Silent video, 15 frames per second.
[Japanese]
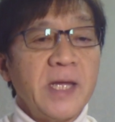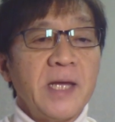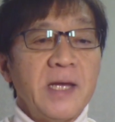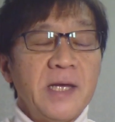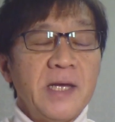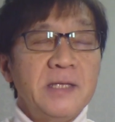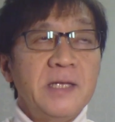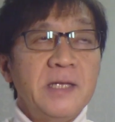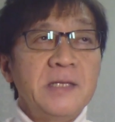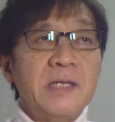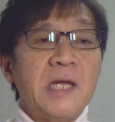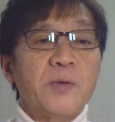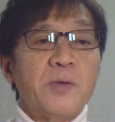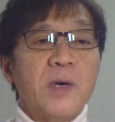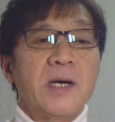え年内
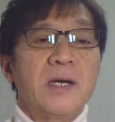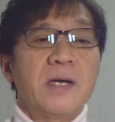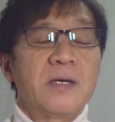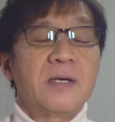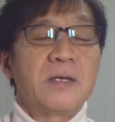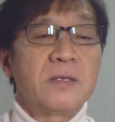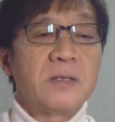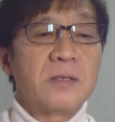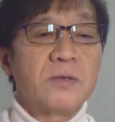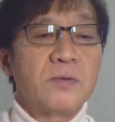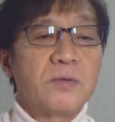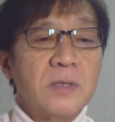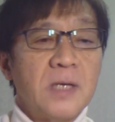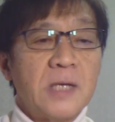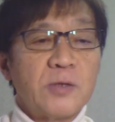は
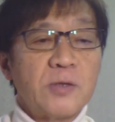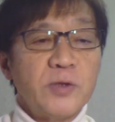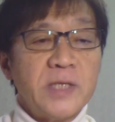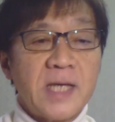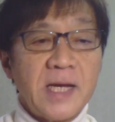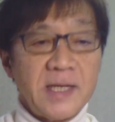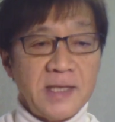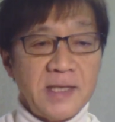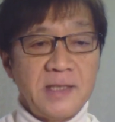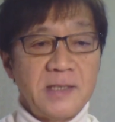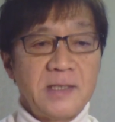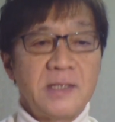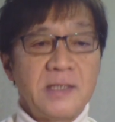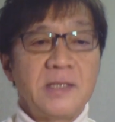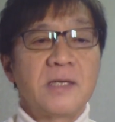あと2回、
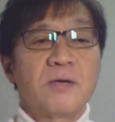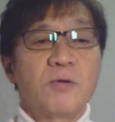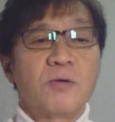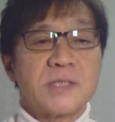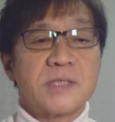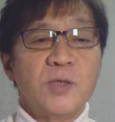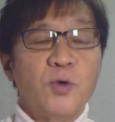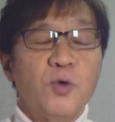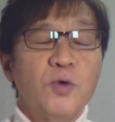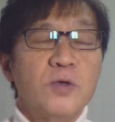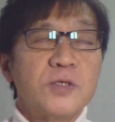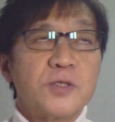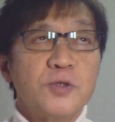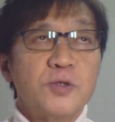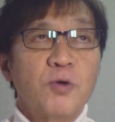こちらの
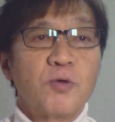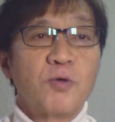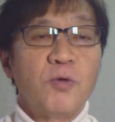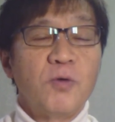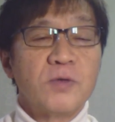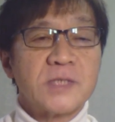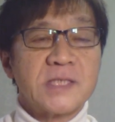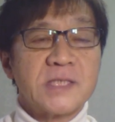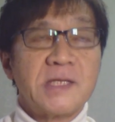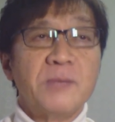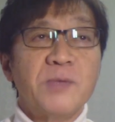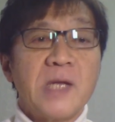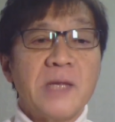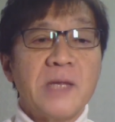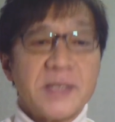収録をさせても
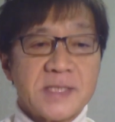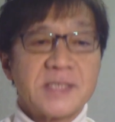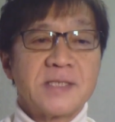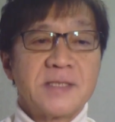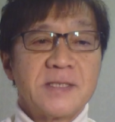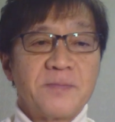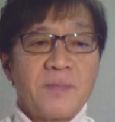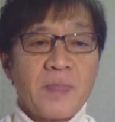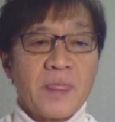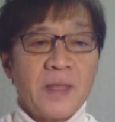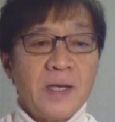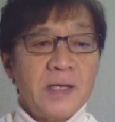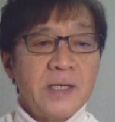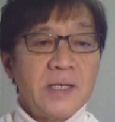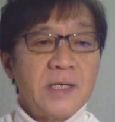らいます。
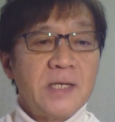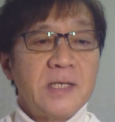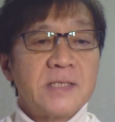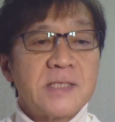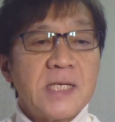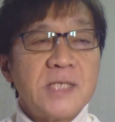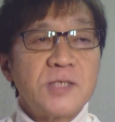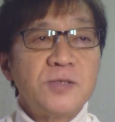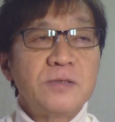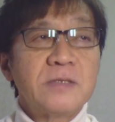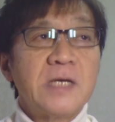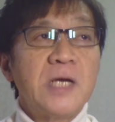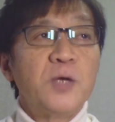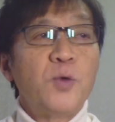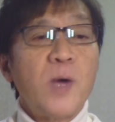え最終
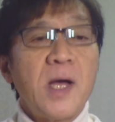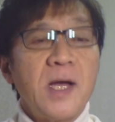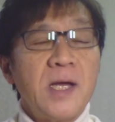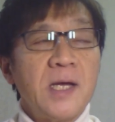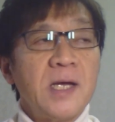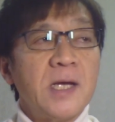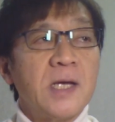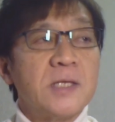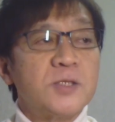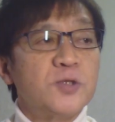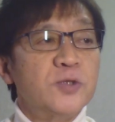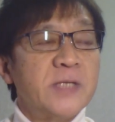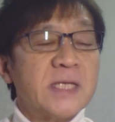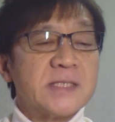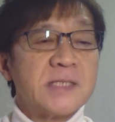回は、え
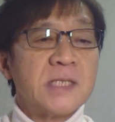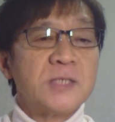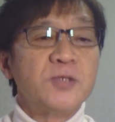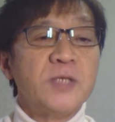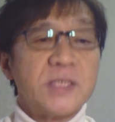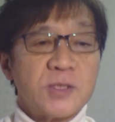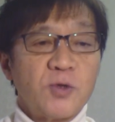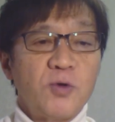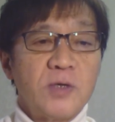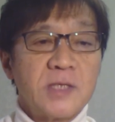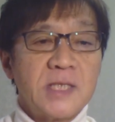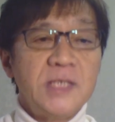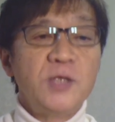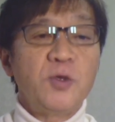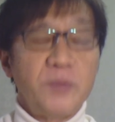12月30日と
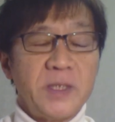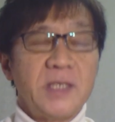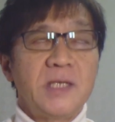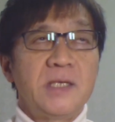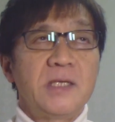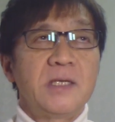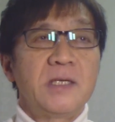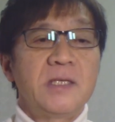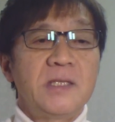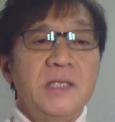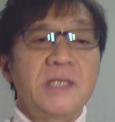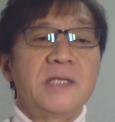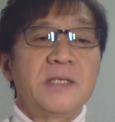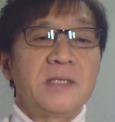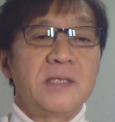金曜日
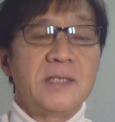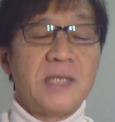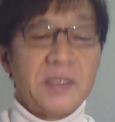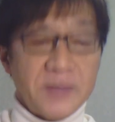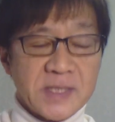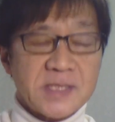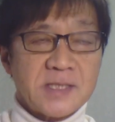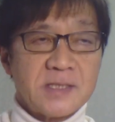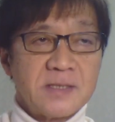にやります。